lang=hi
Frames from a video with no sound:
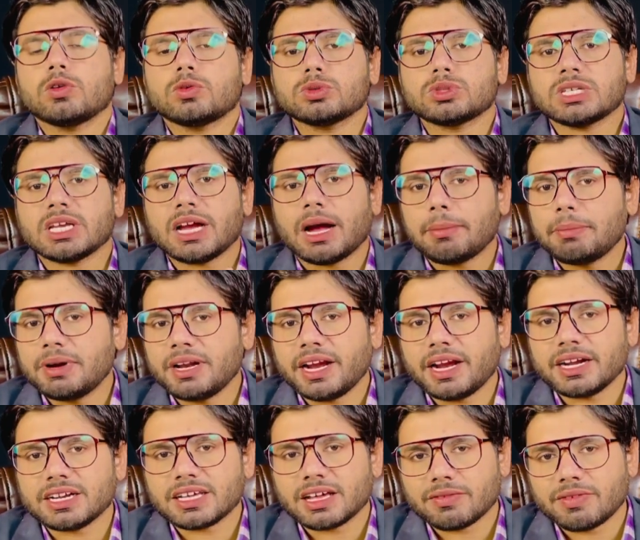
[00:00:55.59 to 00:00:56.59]
उसे
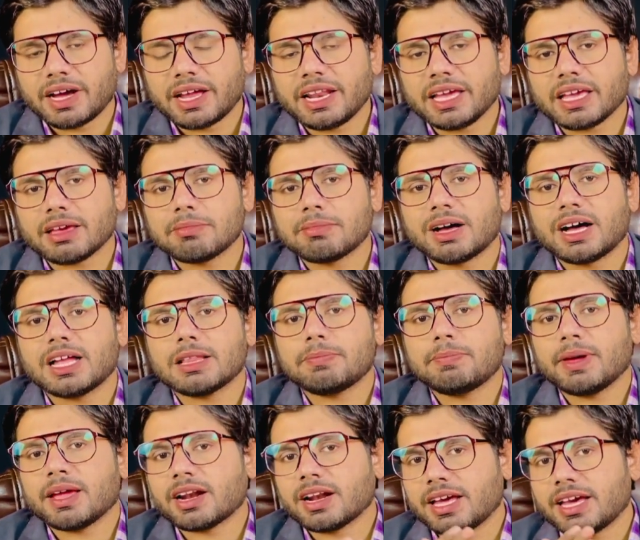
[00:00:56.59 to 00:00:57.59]
अपडेट करवाने के बाद
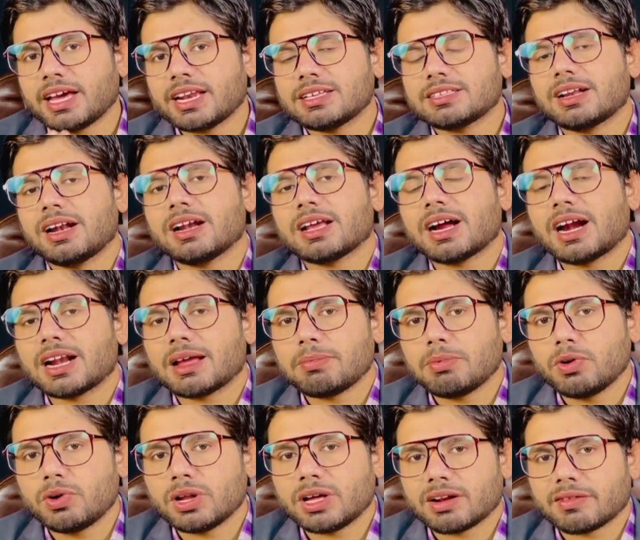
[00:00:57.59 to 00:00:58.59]
फिर नया रिजल्ट कार्ड
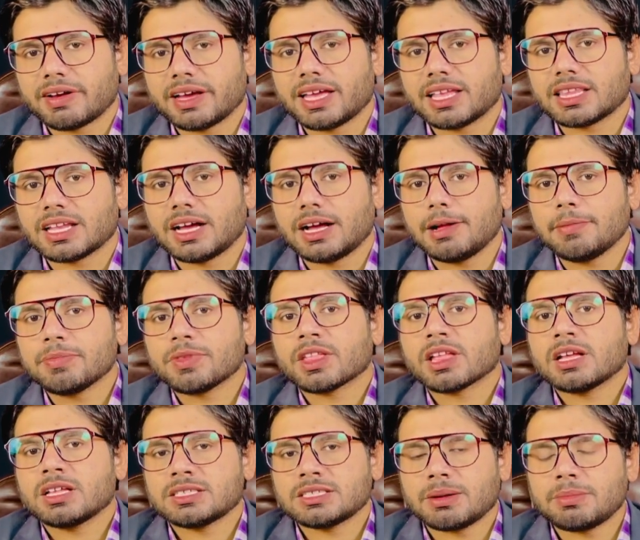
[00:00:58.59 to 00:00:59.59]
अपलोड करवाया था
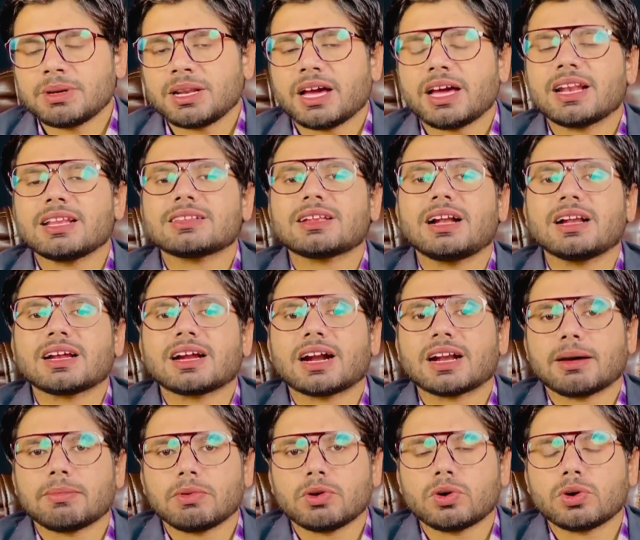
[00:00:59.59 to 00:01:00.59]
जब नया रिजल्ट कार्ड
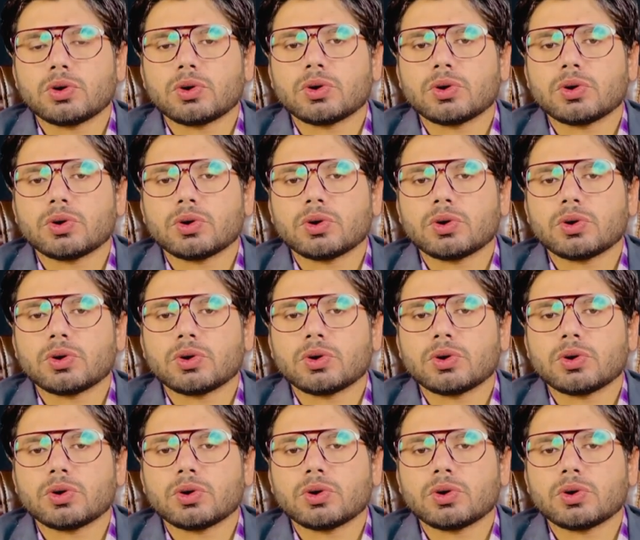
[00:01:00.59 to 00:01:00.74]
अपलोड